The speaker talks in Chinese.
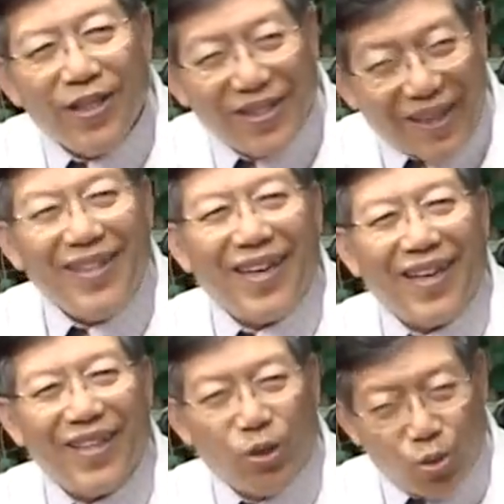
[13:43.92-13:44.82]
真的
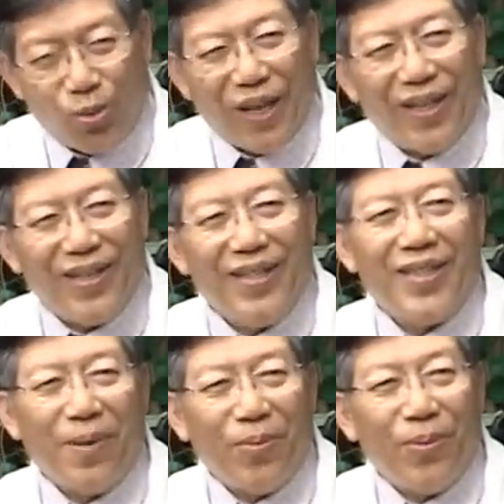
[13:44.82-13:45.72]
煮的
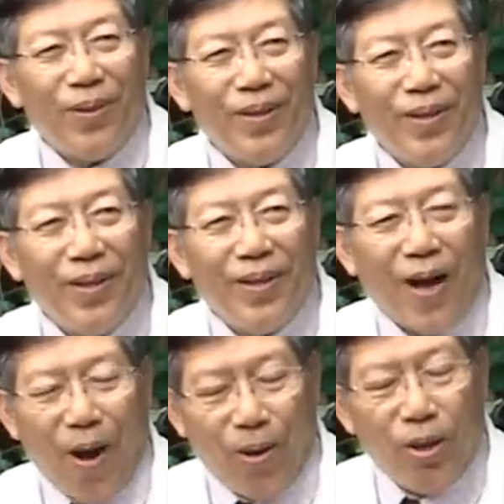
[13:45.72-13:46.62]
这一部分，
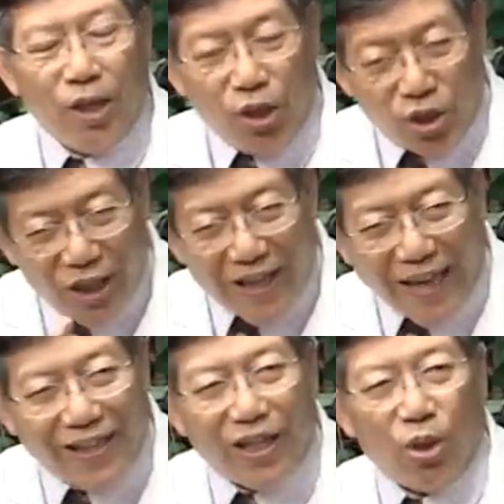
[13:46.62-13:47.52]
好，因为这
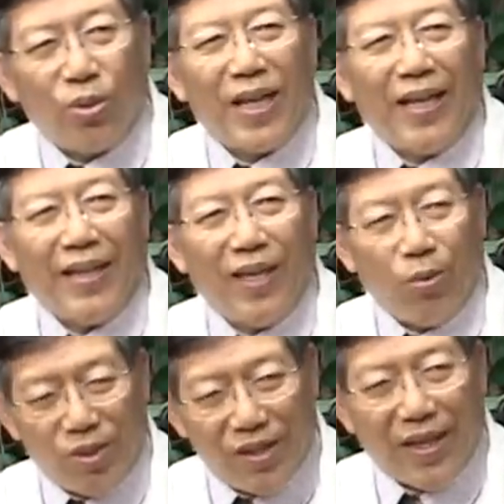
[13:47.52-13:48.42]
来的油炸来的
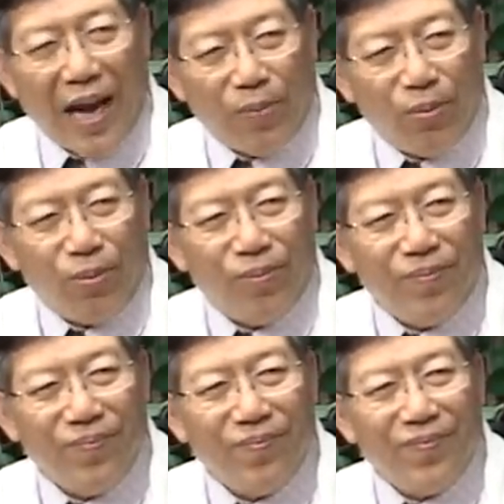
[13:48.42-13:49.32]
有致癌物，
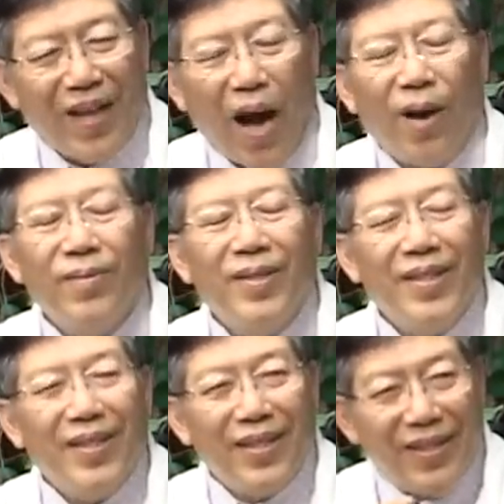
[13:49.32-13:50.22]
好，
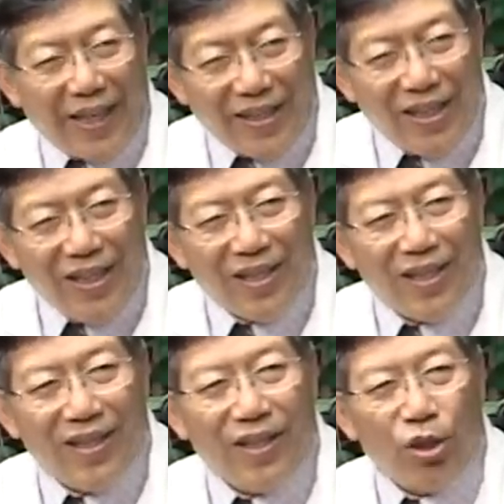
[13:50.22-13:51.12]
第二
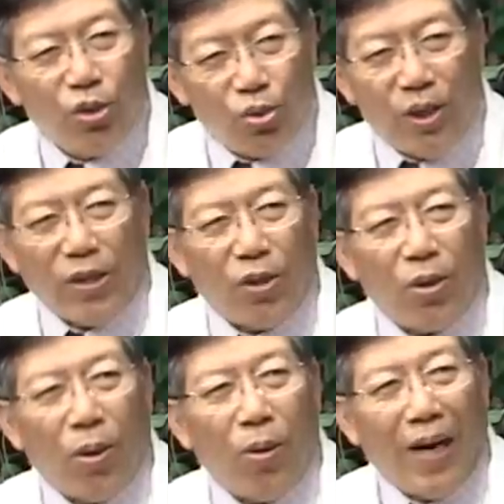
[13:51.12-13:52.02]
蔬菜水
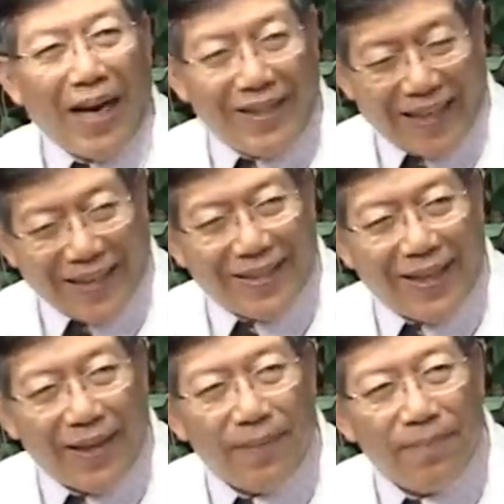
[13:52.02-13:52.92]
果爱吃较
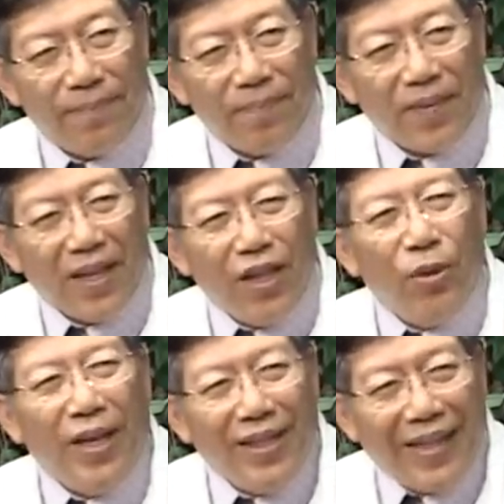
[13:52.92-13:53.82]
济。
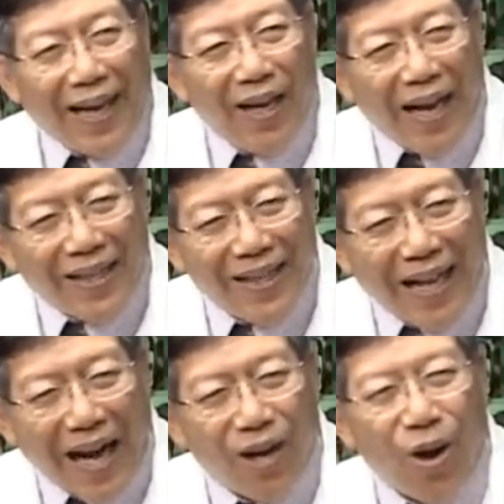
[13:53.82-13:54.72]
用现代安尼
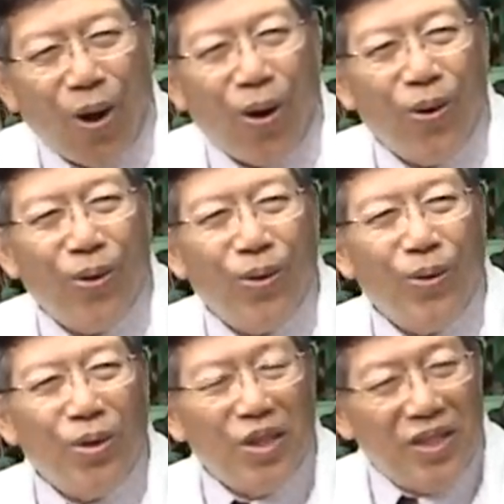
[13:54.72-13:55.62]
人吼，
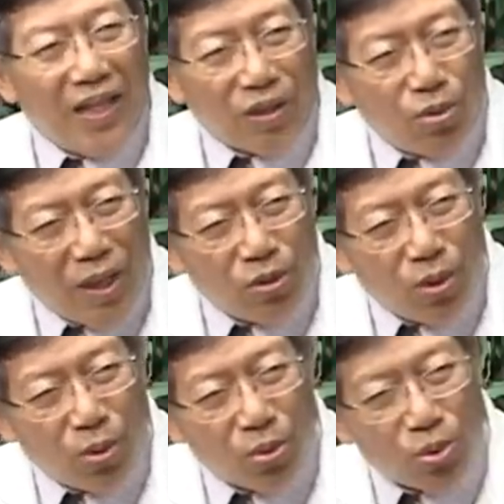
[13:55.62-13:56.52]
食蔬菜
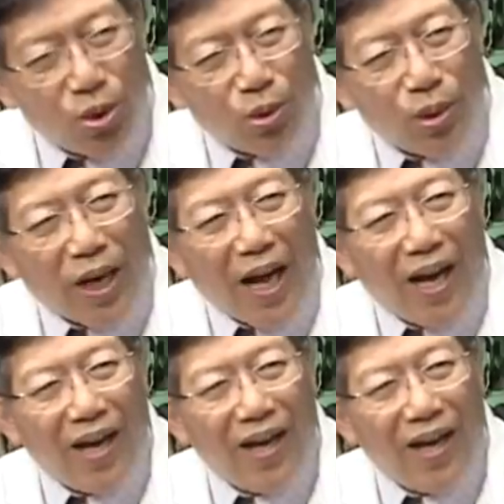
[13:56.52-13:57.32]
水果足少的啦。